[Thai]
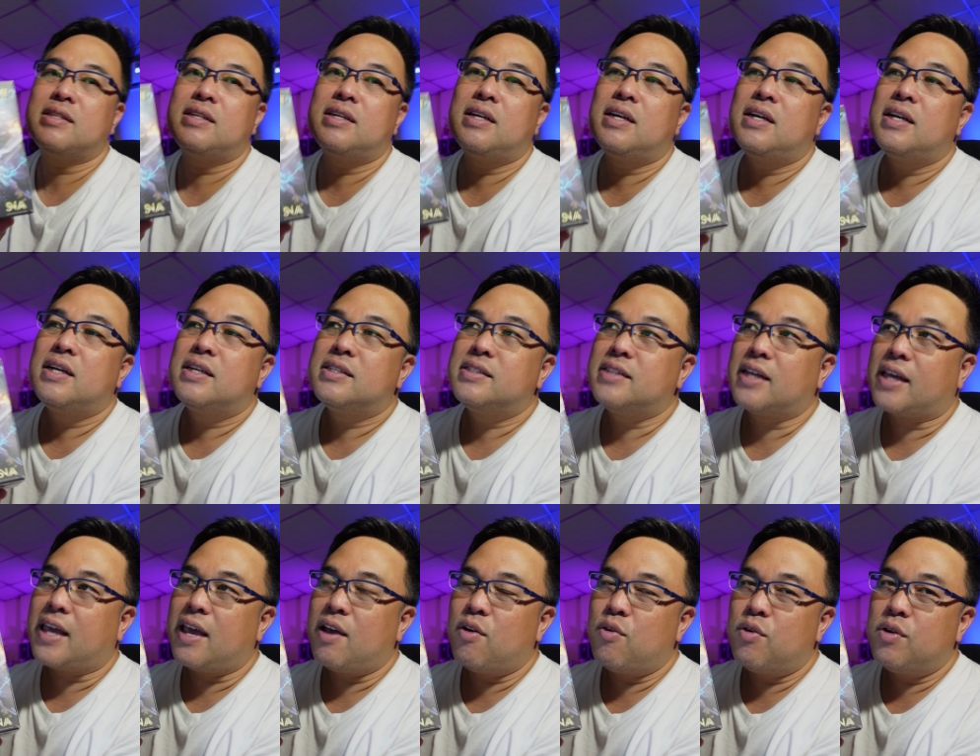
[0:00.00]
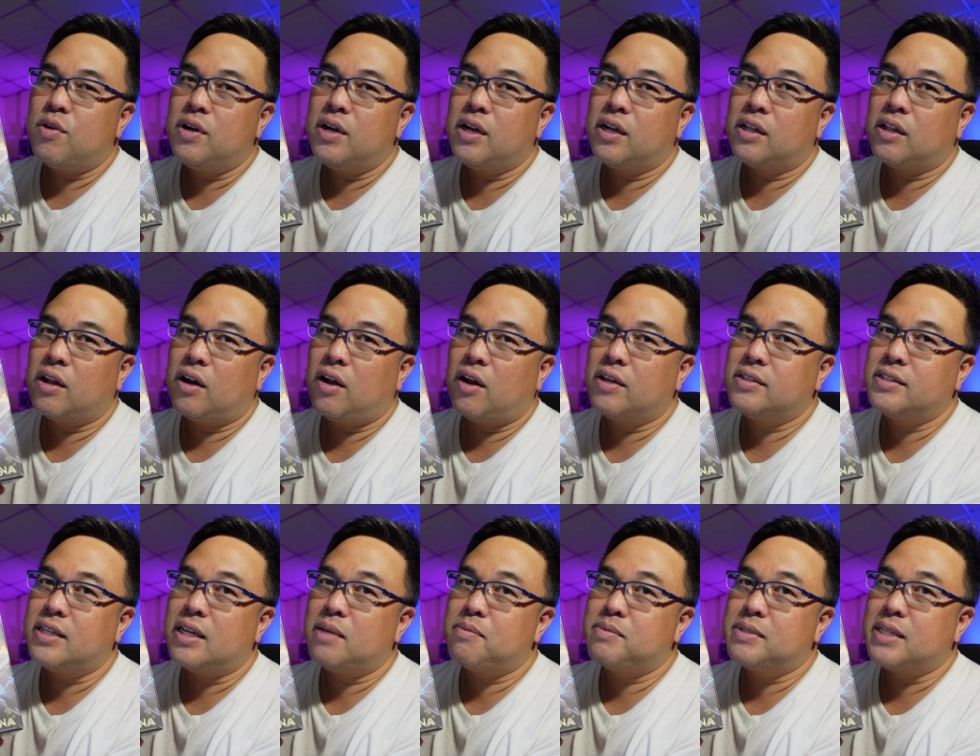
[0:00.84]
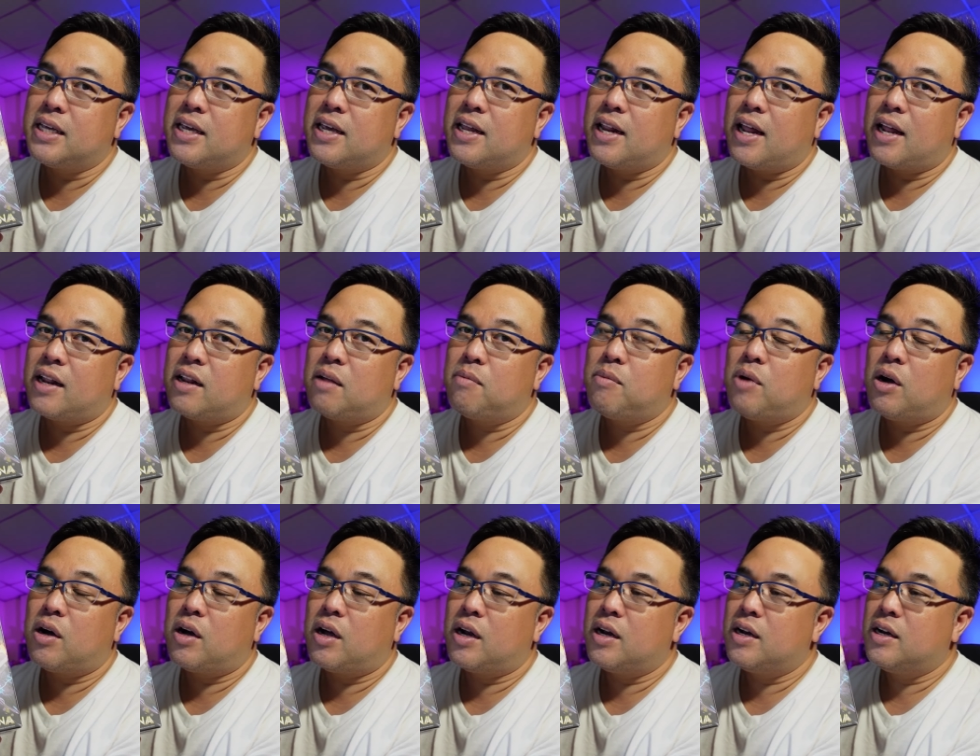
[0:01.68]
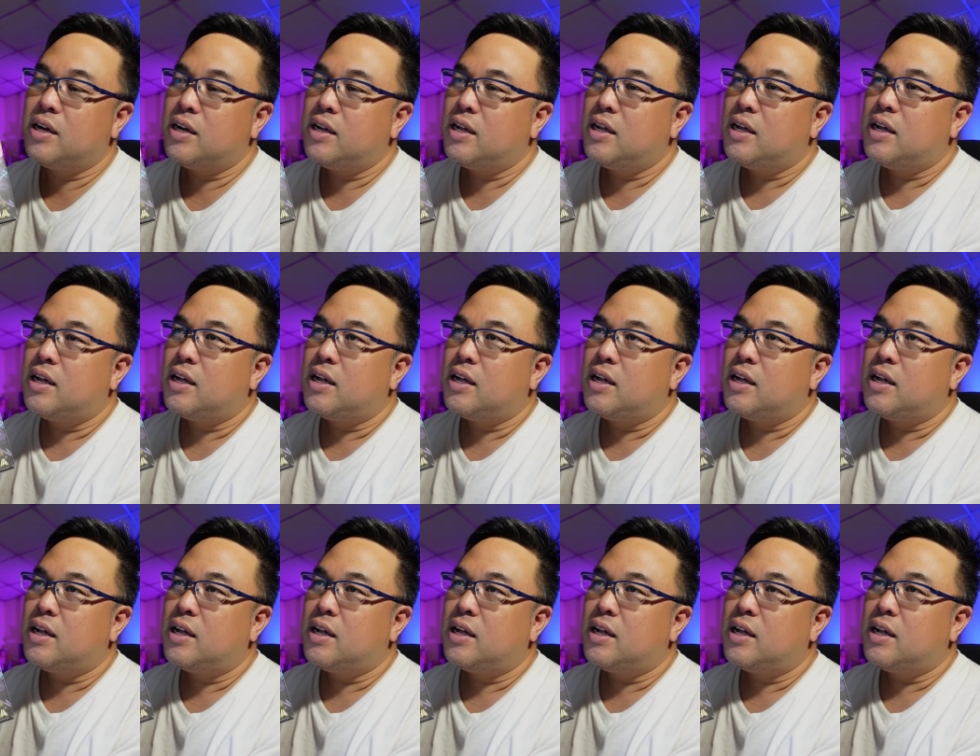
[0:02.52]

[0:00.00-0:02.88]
สเกล1:144นะต้องบอกก่อนจ